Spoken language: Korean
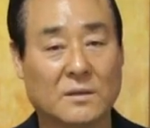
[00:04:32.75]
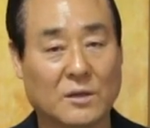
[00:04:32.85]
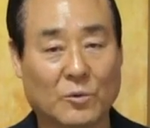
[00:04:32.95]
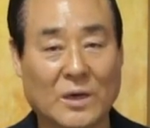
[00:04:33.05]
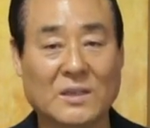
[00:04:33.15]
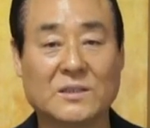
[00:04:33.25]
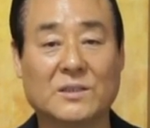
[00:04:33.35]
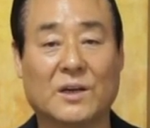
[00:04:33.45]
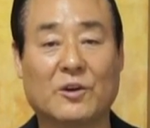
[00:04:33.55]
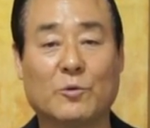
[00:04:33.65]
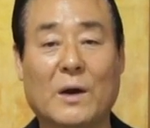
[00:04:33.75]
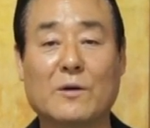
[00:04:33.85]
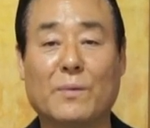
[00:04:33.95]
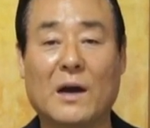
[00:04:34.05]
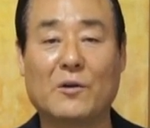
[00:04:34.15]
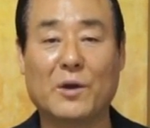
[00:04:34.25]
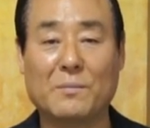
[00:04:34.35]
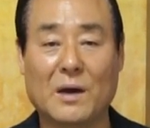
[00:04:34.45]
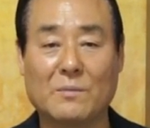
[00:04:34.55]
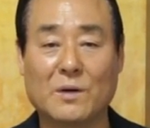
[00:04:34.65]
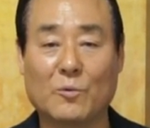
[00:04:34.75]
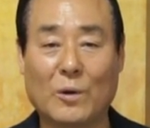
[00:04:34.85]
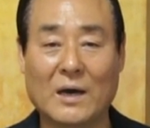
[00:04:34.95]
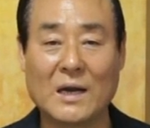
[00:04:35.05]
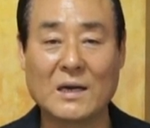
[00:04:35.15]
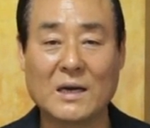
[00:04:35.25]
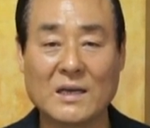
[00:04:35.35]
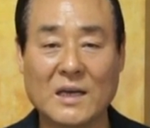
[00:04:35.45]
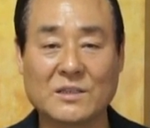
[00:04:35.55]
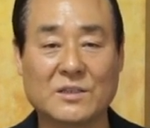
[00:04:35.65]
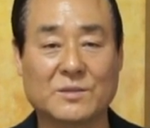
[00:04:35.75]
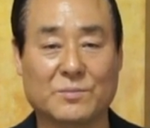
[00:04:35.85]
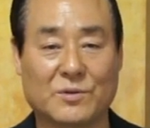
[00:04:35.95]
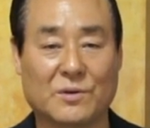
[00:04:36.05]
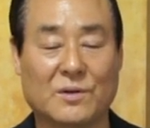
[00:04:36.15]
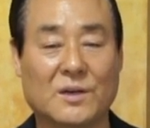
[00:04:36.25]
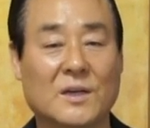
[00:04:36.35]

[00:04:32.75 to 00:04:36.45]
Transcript: 여호와께서 애굽왕 바로의 마음을 완악하게 하셨으므로